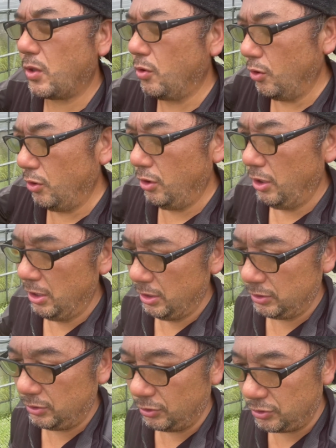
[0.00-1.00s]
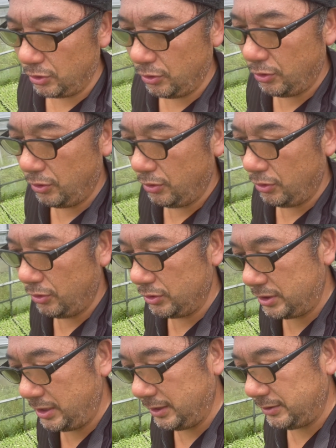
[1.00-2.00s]
こう徒長
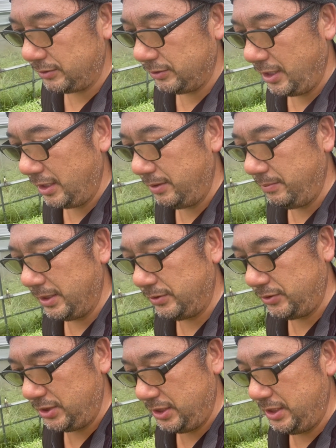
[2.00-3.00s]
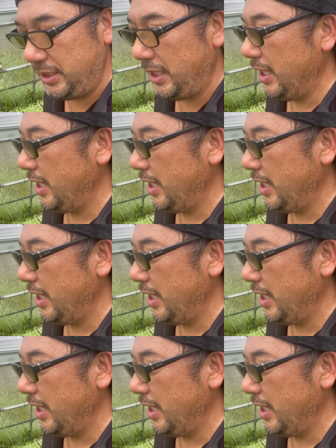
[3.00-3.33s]
しやすくなりますし、